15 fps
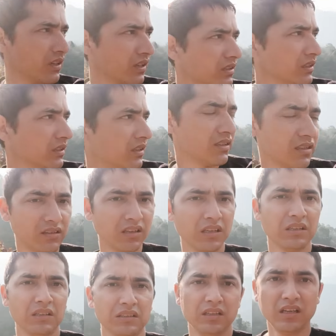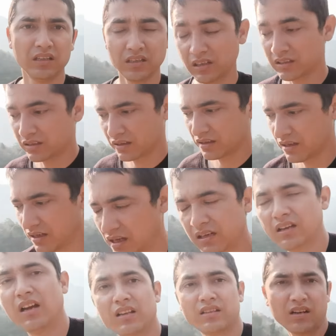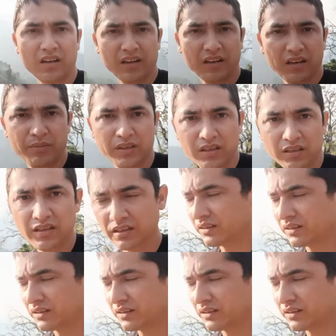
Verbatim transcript: पीछे का सीन देखते हैं कितना ज़्यादा जंगल है यार घास काटने के लिए भी इधर